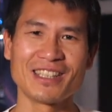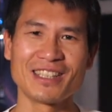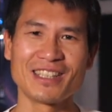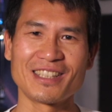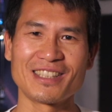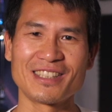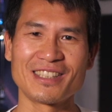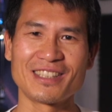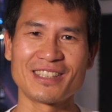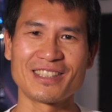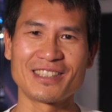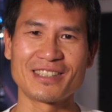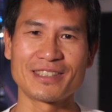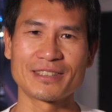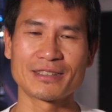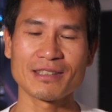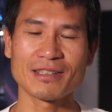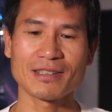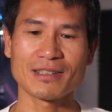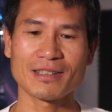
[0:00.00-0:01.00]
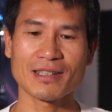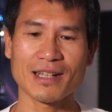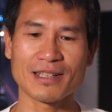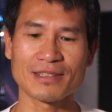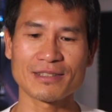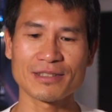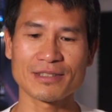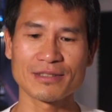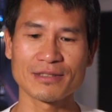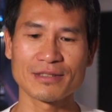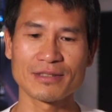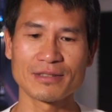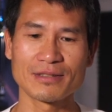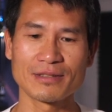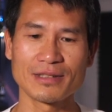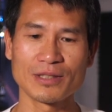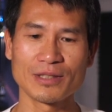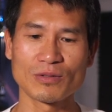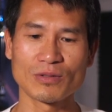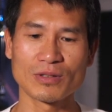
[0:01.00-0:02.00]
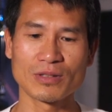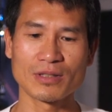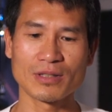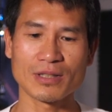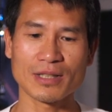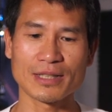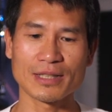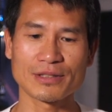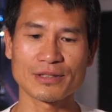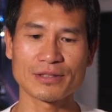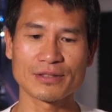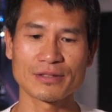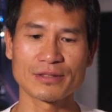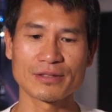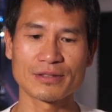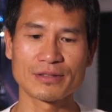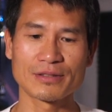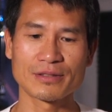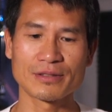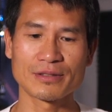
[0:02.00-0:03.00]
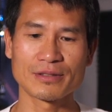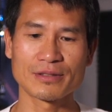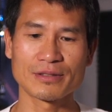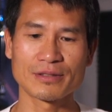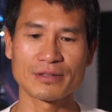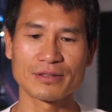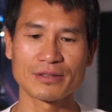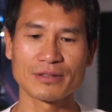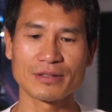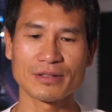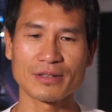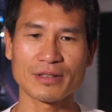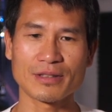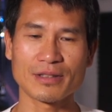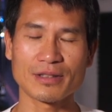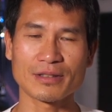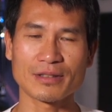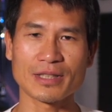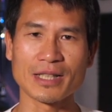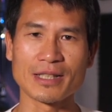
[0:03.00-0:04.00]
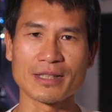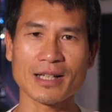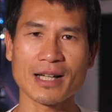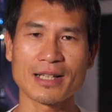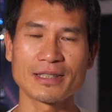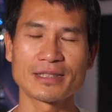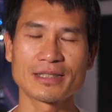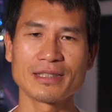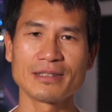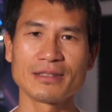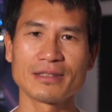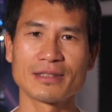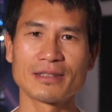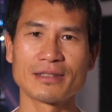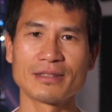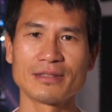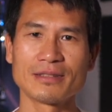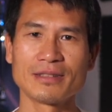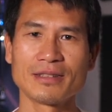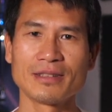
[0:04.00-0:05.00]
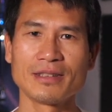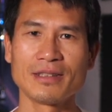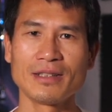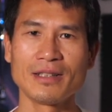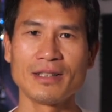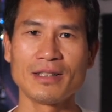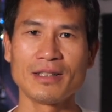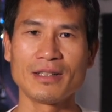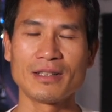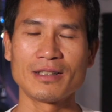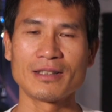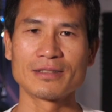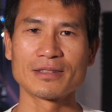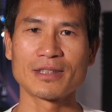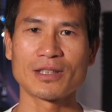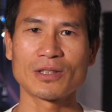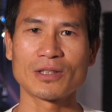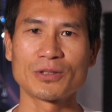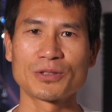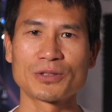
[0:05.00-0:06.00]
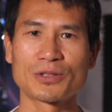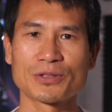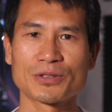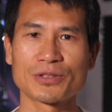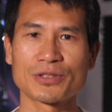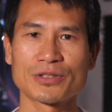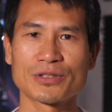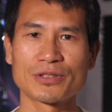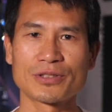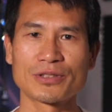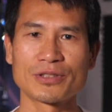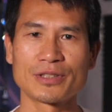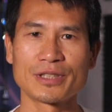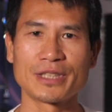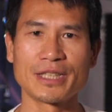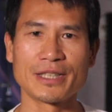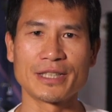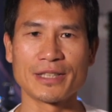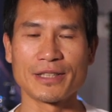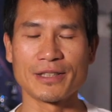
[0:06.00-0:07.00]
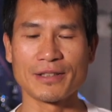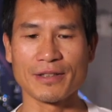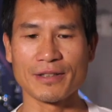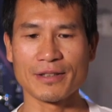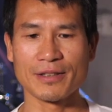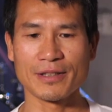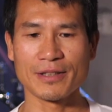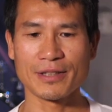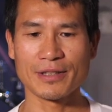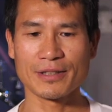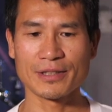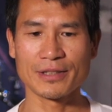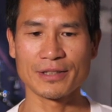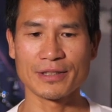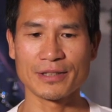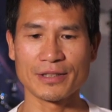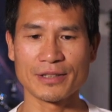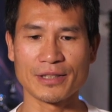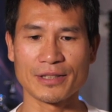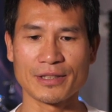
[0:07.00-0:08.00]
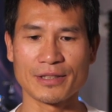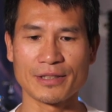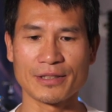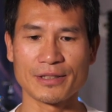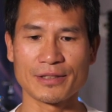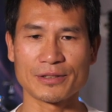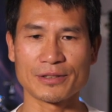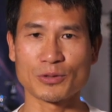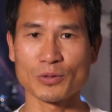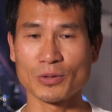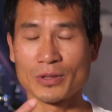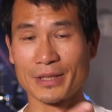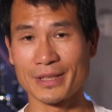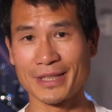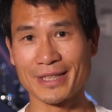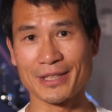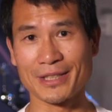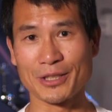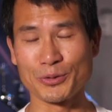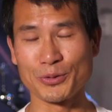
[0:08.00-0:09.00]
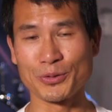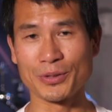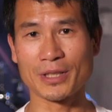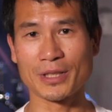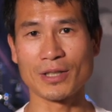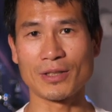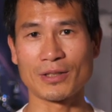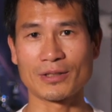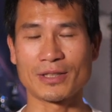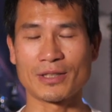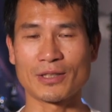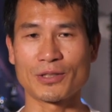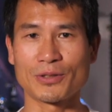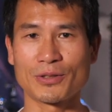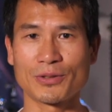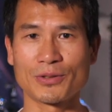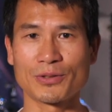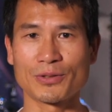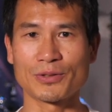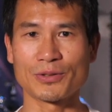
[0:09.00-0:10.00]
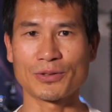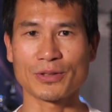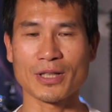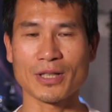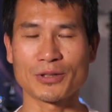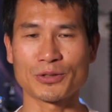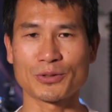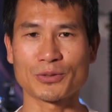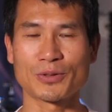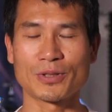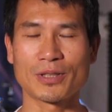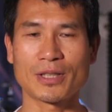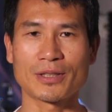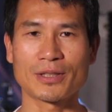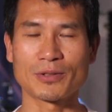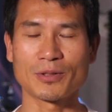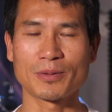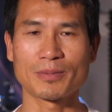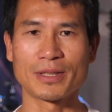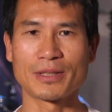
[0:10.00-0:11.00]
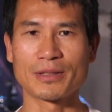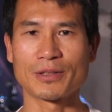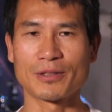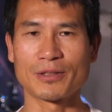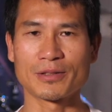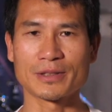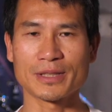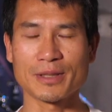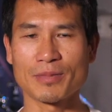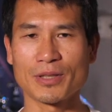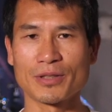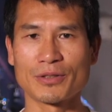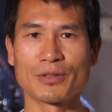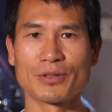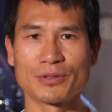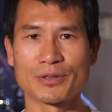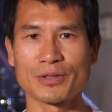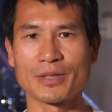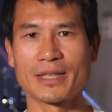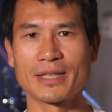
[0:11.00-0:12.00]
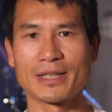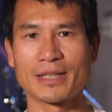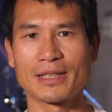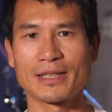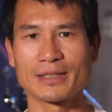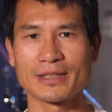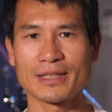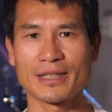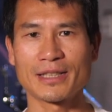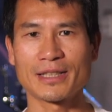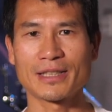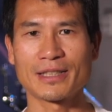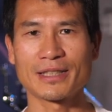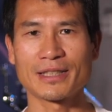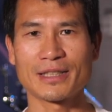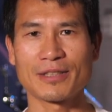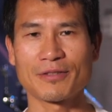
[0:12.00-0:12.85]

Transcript: 那还是令我还是挺开心的。然后就是也做了那个预告，然后告诉我好多朋友在朋友圈在